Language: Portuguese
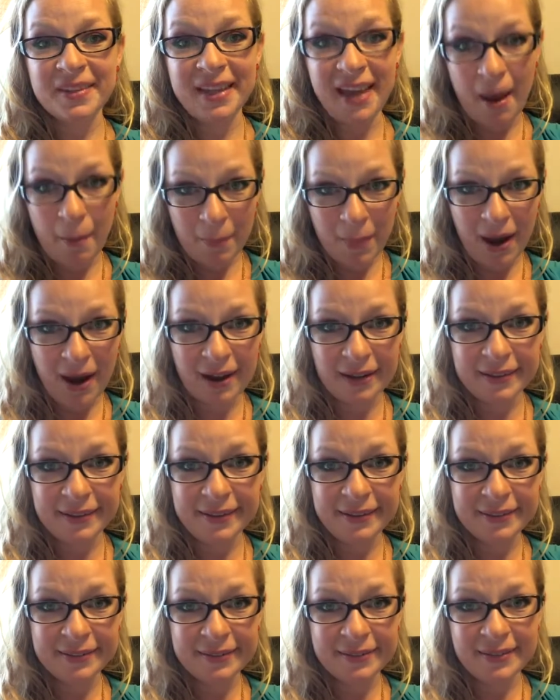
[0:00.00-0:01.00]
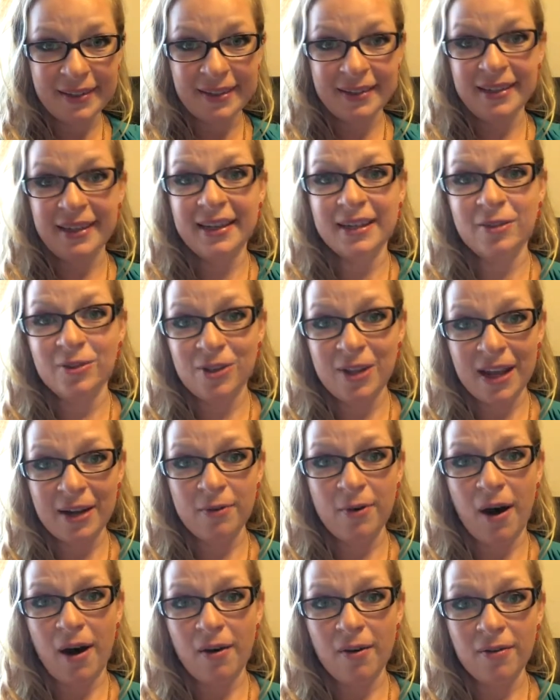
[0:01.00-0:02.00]
que é magra, tá querendo ser
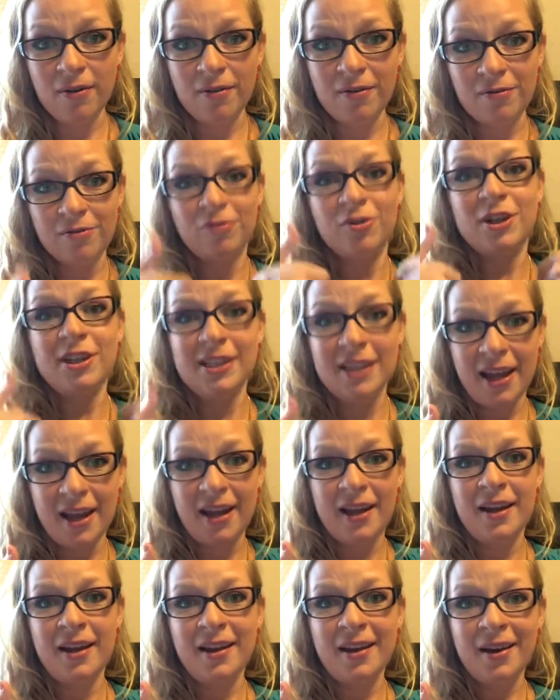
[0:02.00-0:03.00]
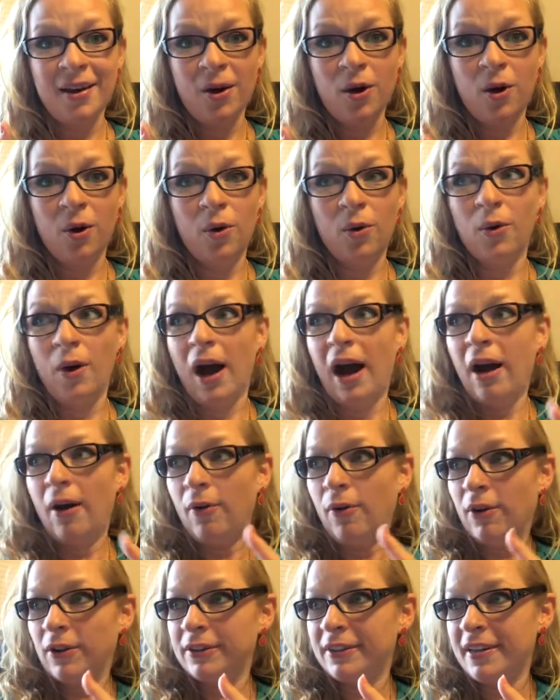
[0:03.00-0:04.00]
igual você, ou
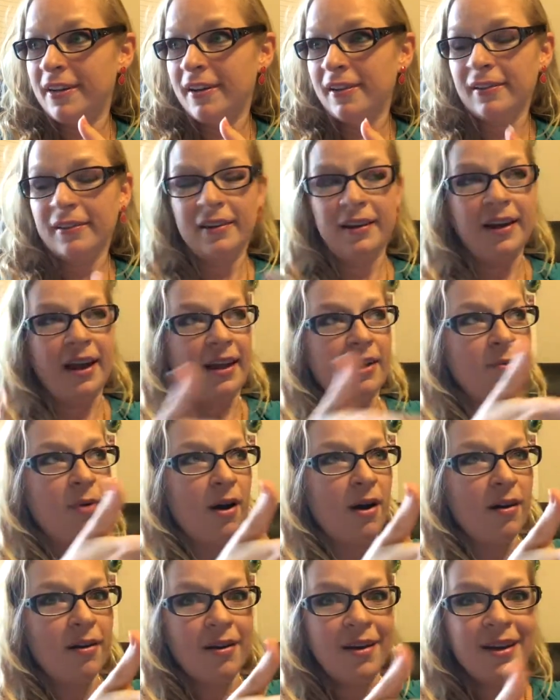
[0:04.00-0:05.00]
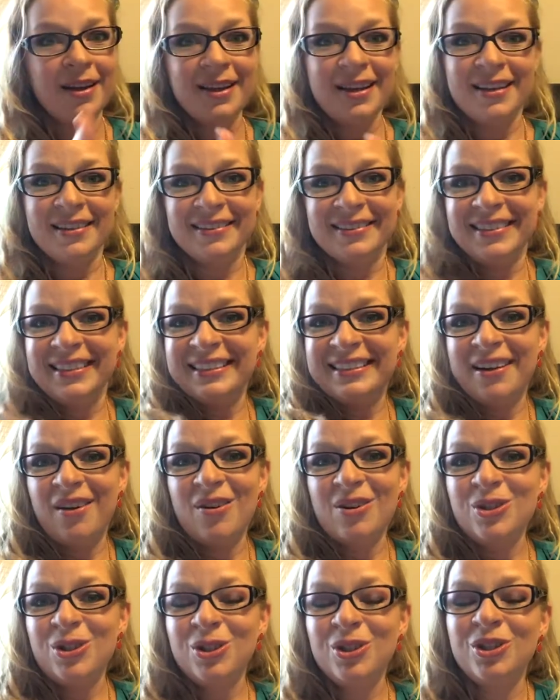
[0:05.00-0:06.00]
a outra, que é igual.
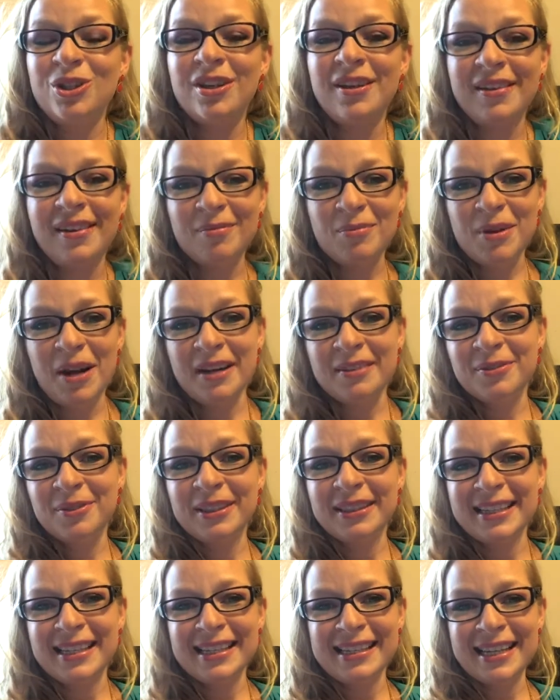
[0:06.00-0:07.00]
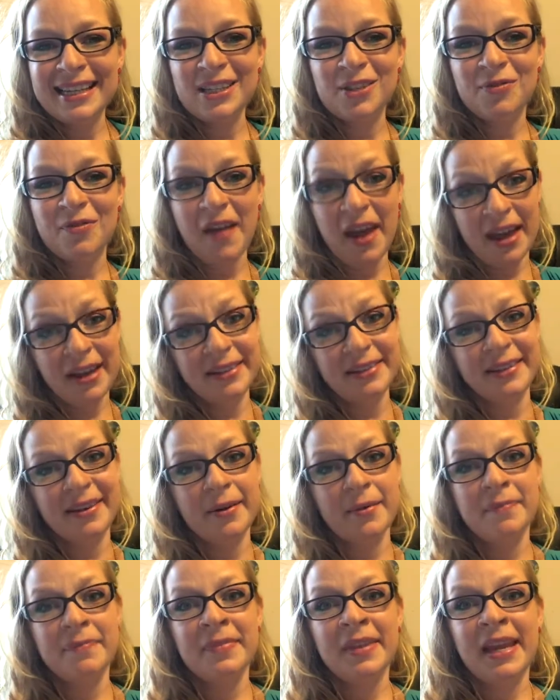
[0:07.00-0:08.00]
Então a gente, a mulher nunca tá
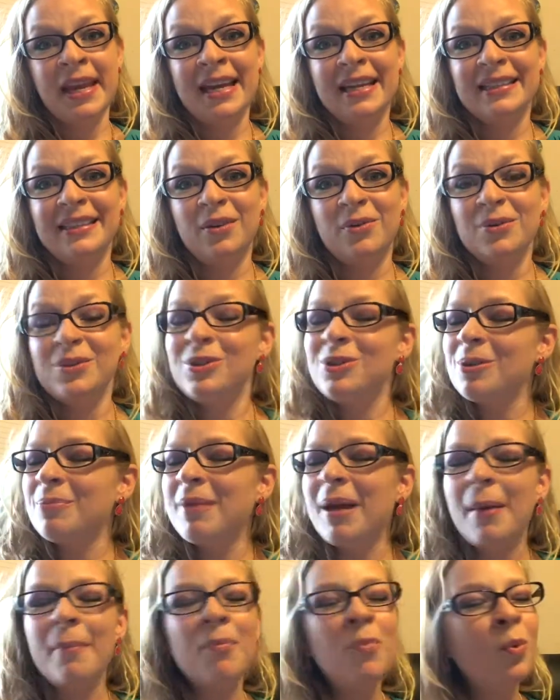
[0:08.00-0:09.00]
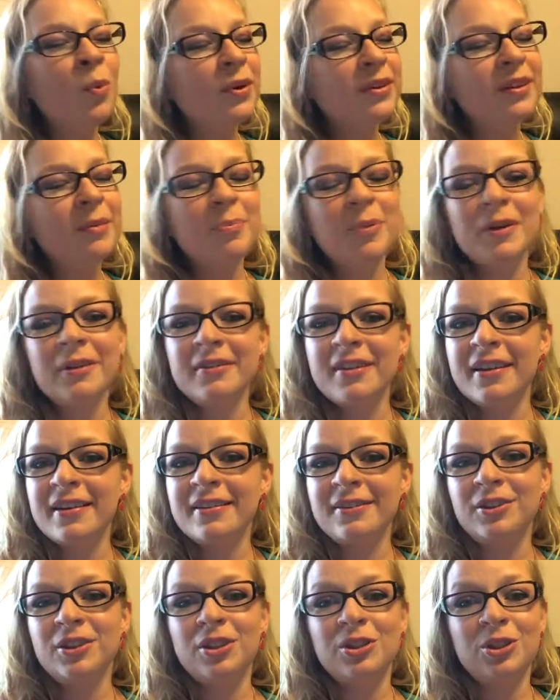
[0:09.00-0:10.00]
satisfeita. Então isso também é muito
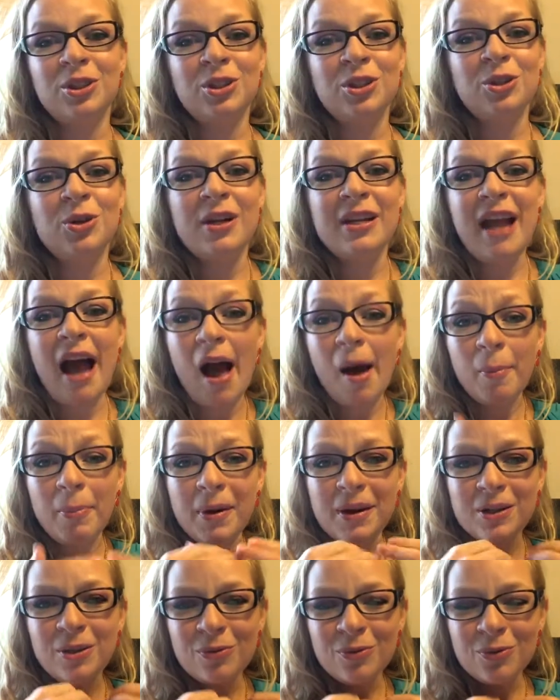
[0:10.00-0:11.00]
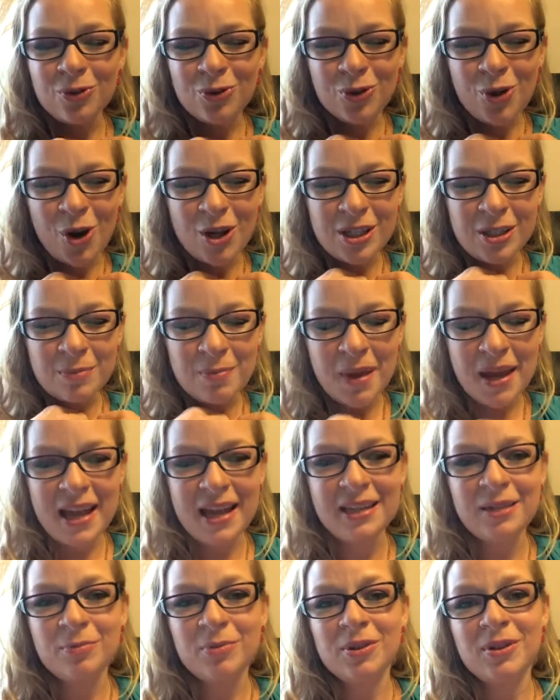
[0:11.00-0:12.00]
importante, a gente olhar para nós
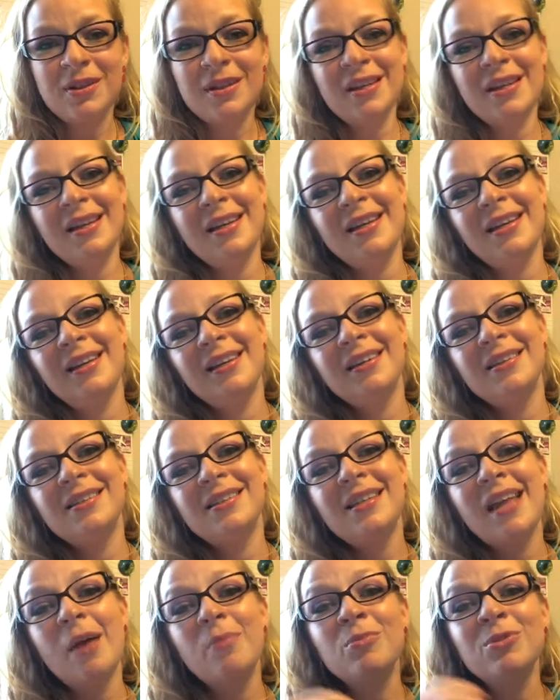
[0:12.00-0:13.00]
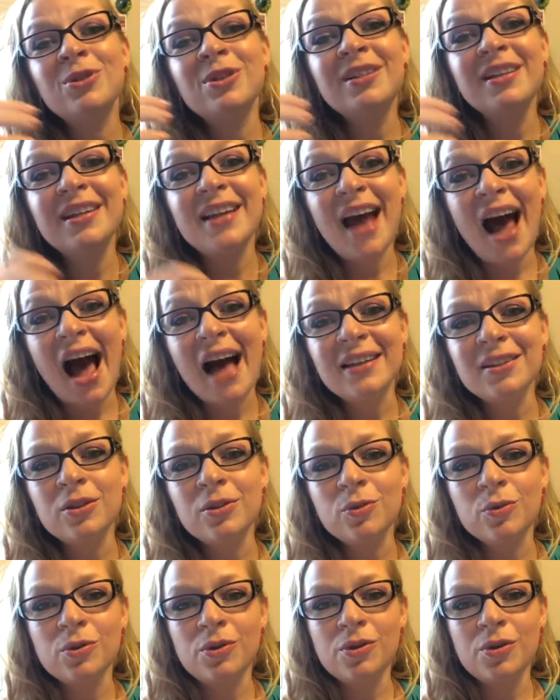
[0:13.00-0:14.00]
mesmos e sermos
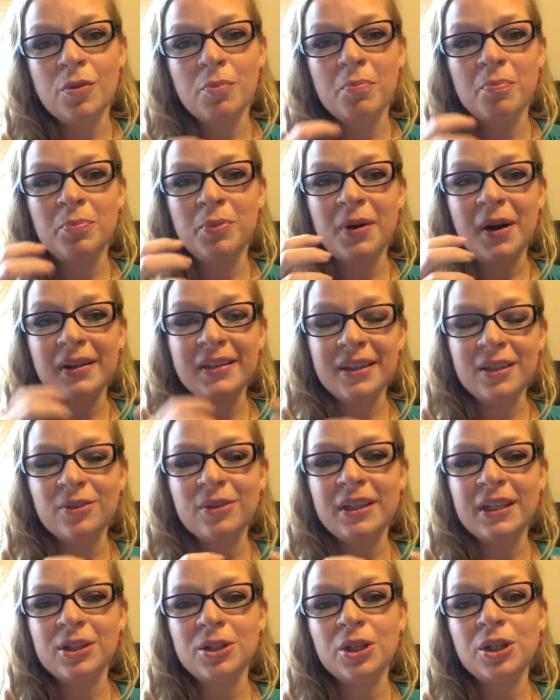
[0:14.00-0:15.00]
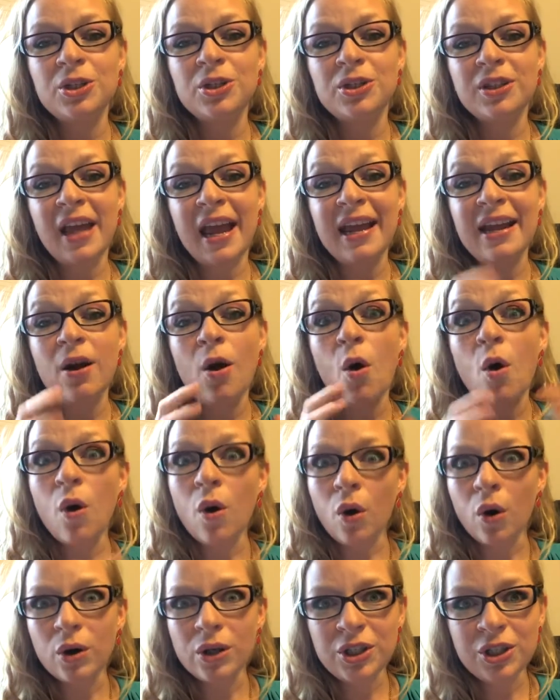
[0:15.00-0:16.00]
gratos por aquilo que a gente tem
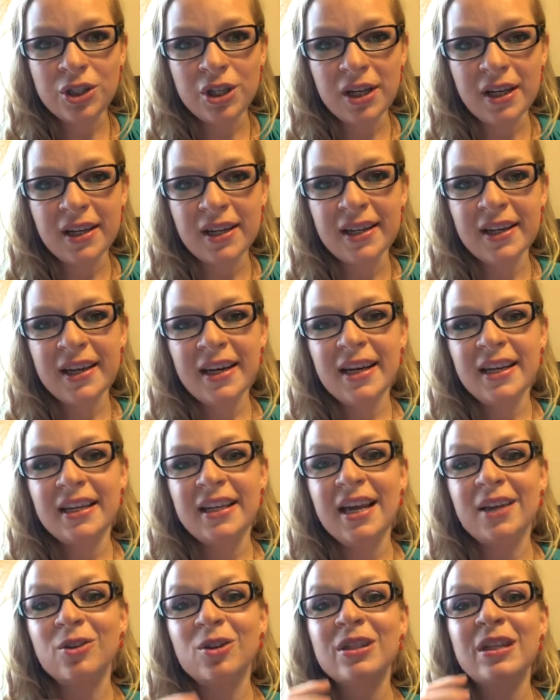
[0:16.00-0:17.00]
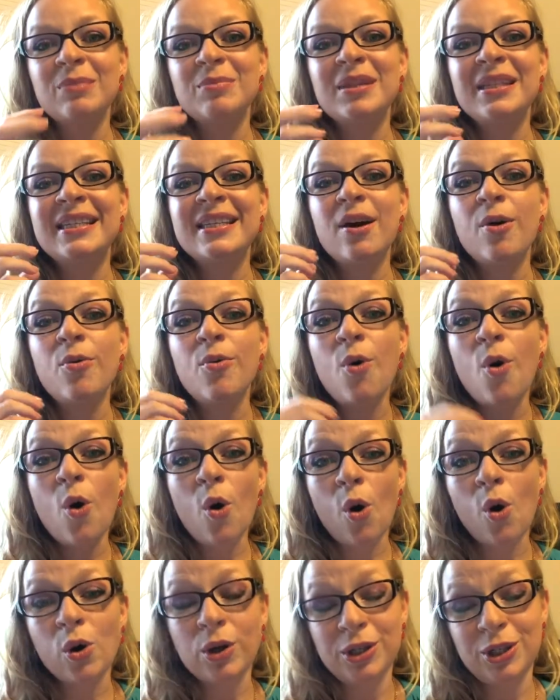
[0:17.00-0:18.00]
hoje e a nossa missão
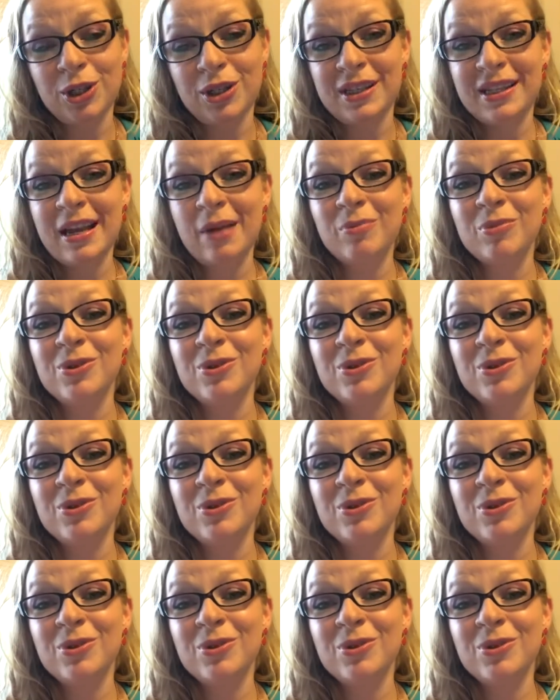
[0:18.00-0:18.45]
hoje.